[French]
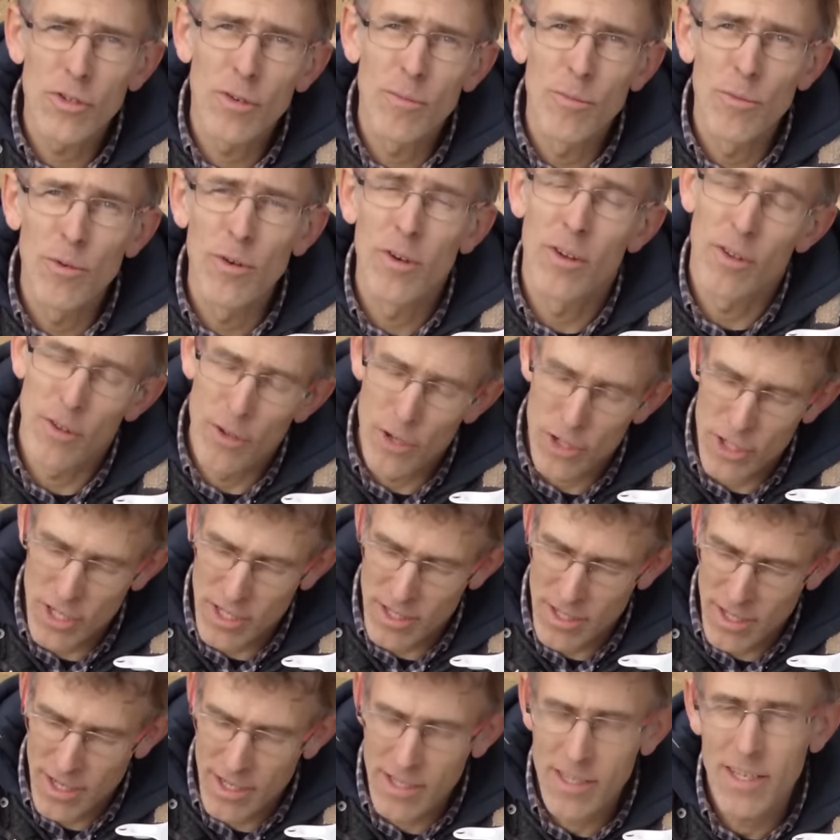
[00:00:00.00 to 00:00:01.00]
semoule de
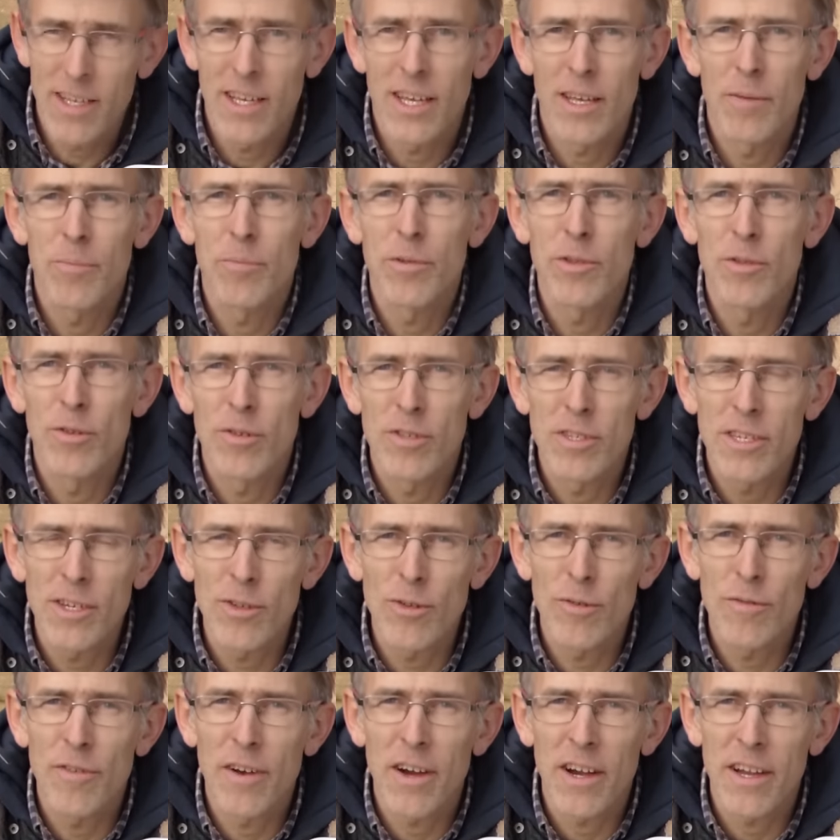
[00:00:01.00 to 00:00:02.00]
châtaigne et puis deux
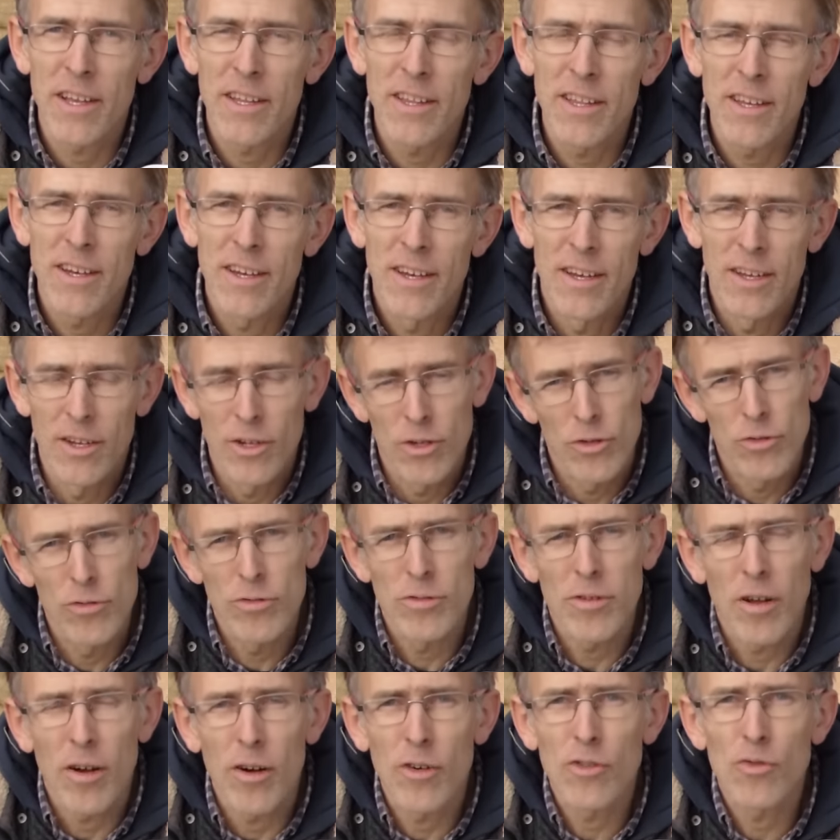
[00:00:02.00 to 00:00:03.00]
tiers de farine,
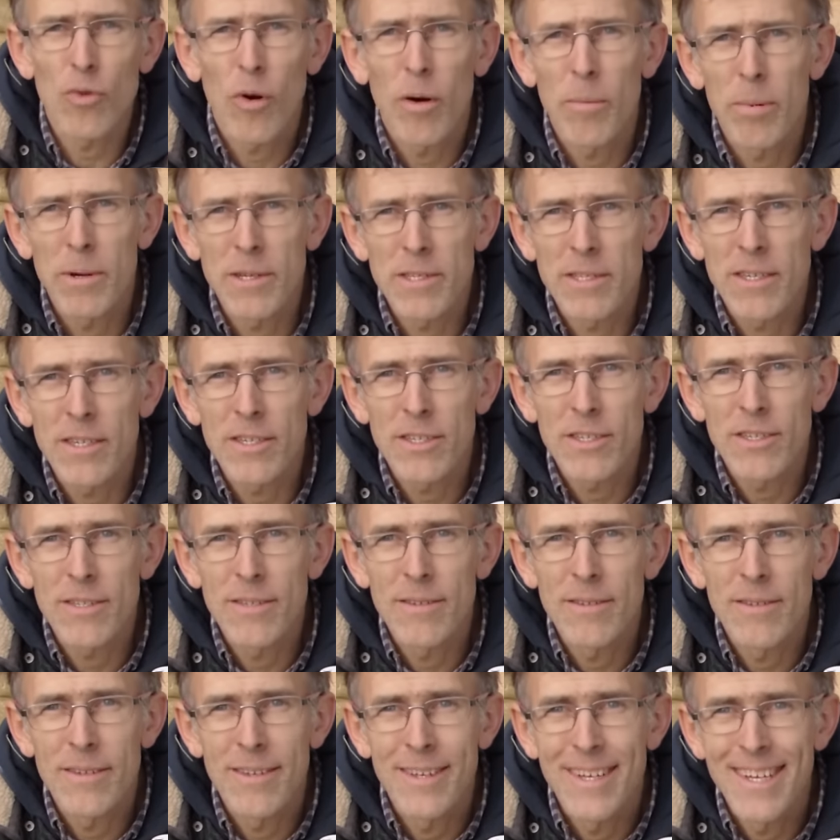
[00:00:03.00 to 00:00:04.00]
juste en trois passages.
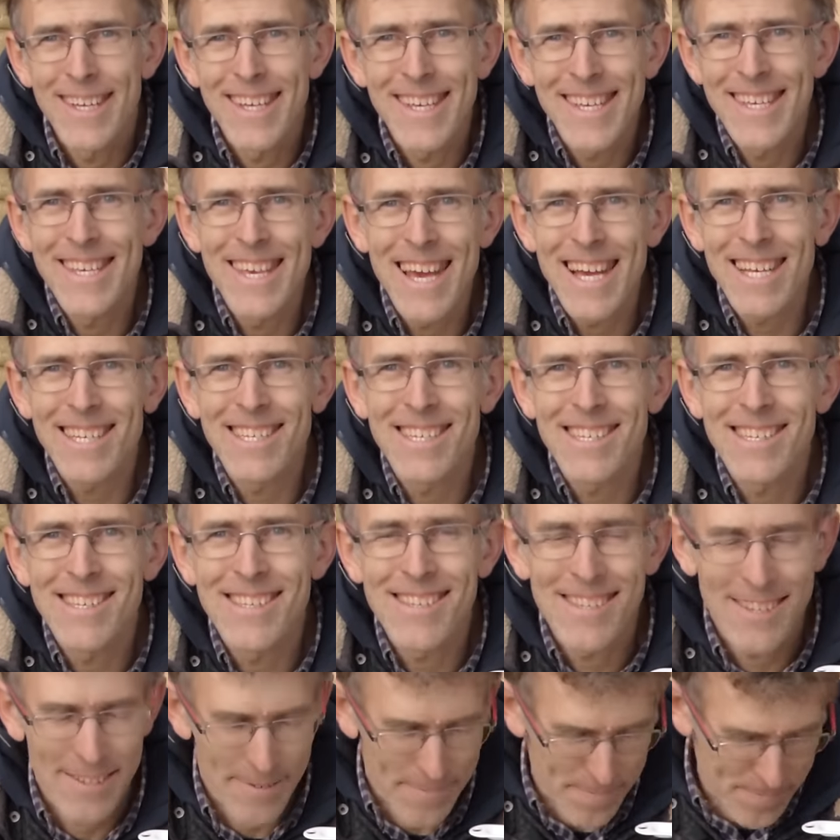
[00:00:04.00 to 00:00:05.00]

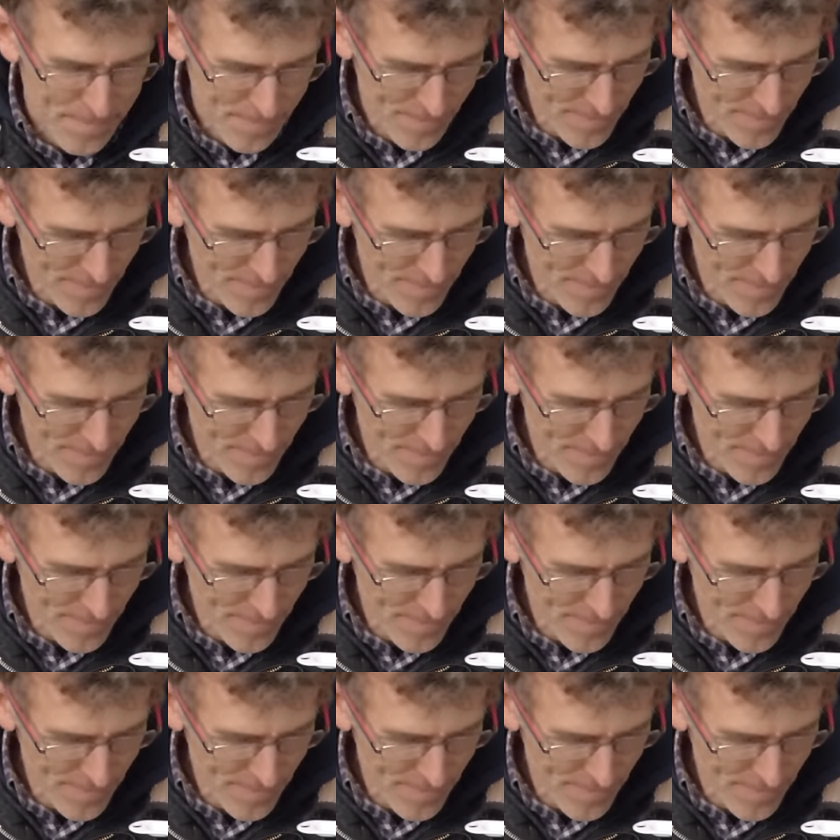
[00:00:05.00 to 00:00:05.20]
Yes